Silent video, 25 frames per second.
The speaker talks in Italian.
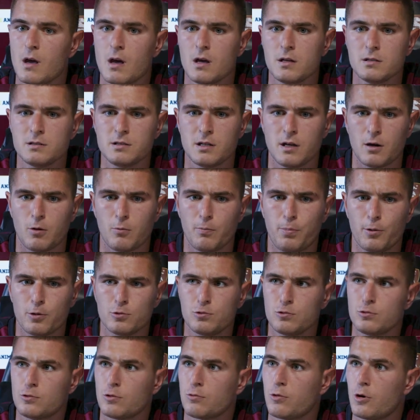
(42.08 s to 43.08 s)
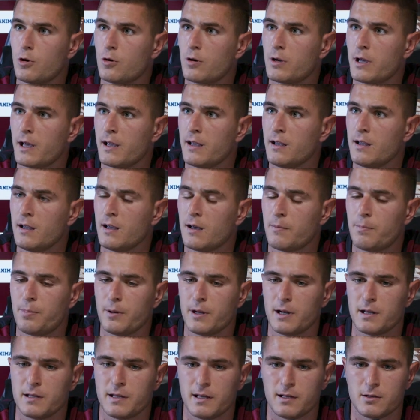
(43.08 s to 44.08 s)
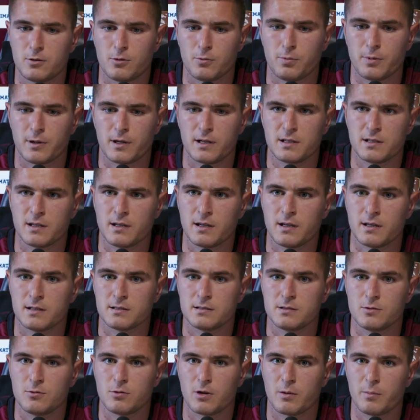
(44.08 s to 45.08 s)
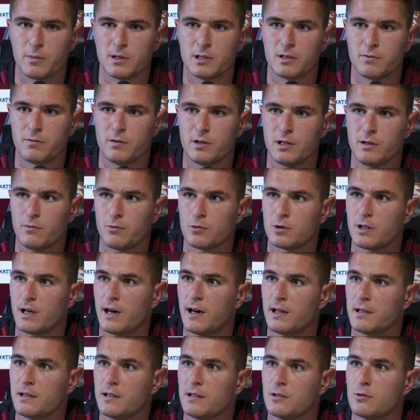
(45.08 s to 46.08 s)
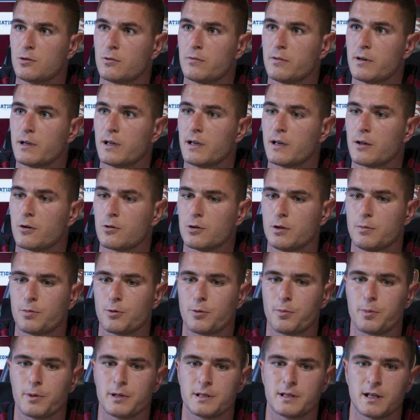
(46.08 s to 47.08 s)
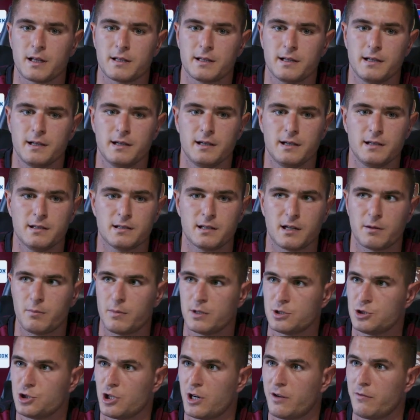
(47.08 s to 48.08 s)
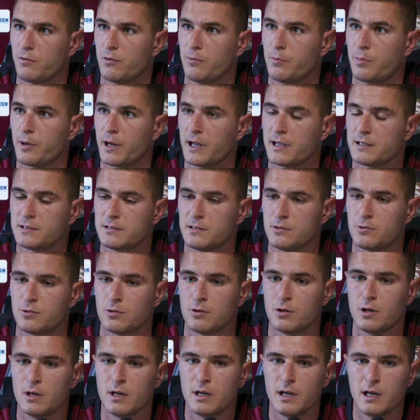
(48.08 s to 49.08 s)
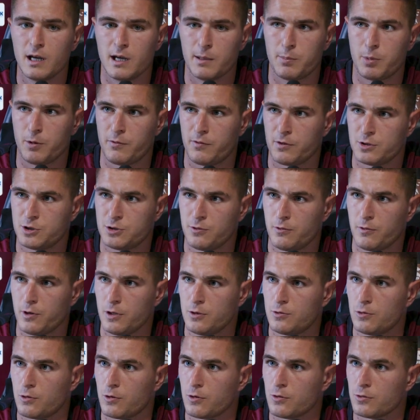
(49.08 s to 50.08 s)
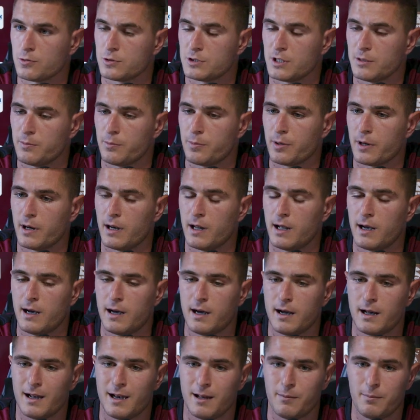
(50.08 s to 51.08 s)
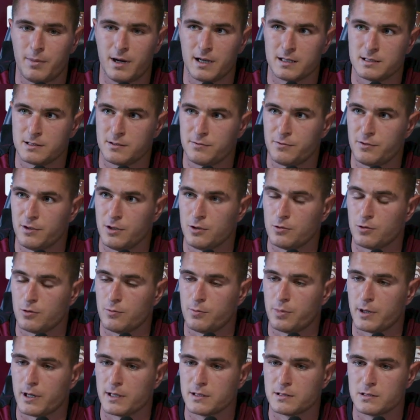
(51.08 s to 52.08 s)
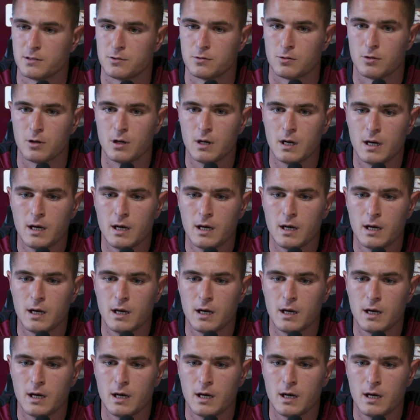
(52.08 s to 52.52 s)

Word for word: Sì, è un po' tutto quello che hai appena detto, perché sicuramente venivo da anni dove ero di proprietà dell'Inter, ma giravo in prestito e poi facevo ritorno sempre alla base, finito il prestito